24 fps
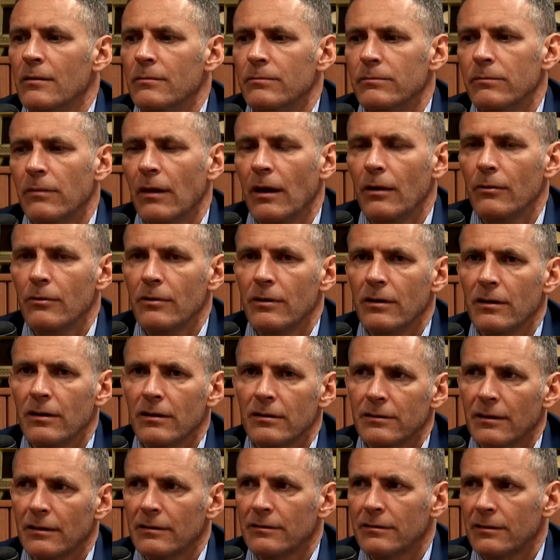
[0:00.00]
miały
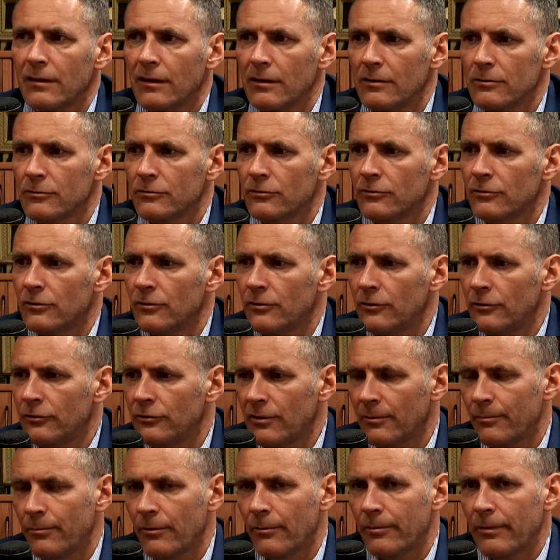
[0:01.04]
na celu
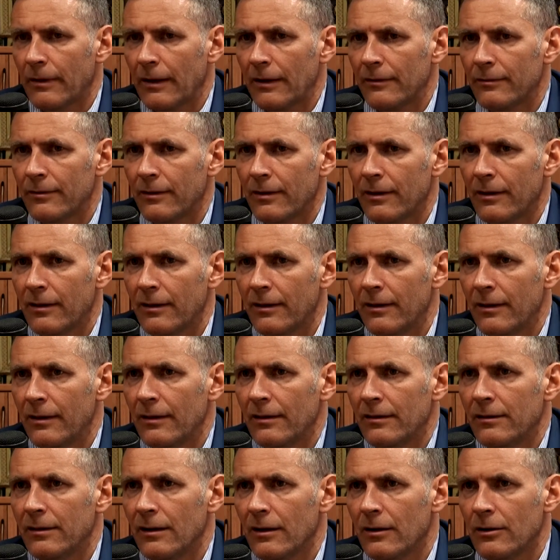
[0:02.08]
rzeczywiście poprawę
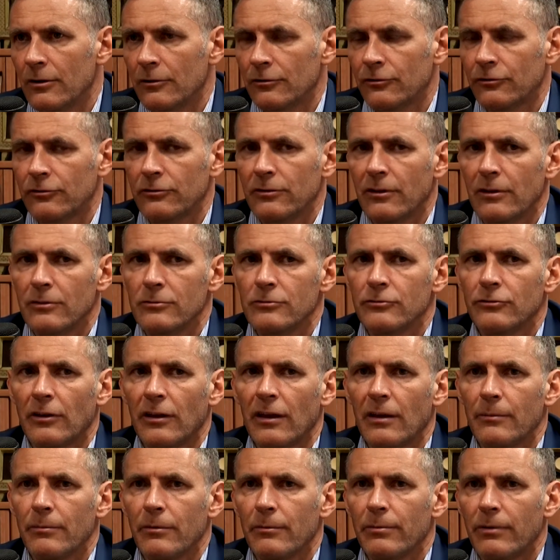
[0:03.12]
jakość
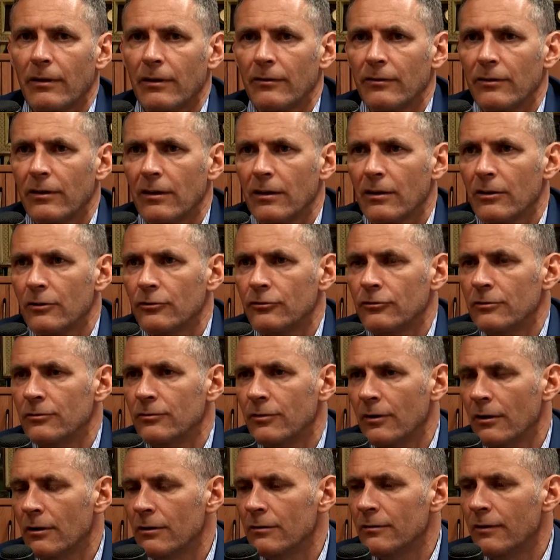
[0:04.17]
nauczania, poprawy jakości
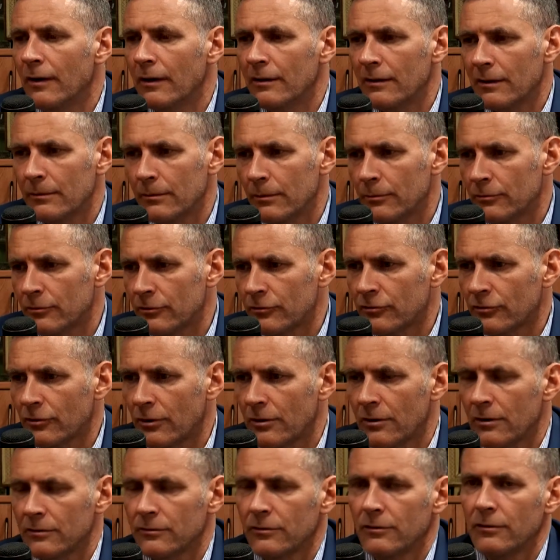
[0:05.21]
wychowania, bo przecież
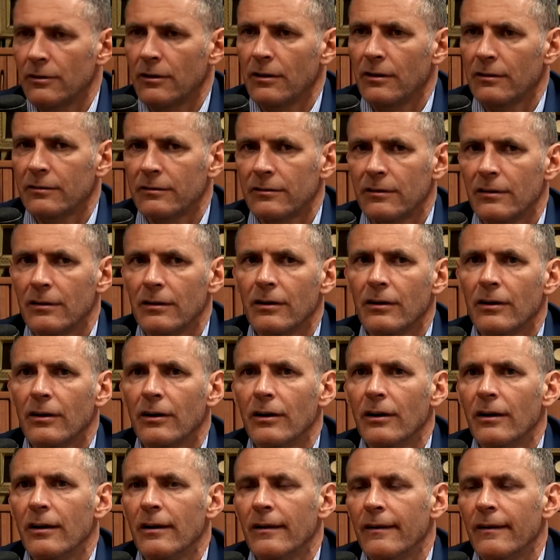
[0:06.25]
szkoła to nie jest tylko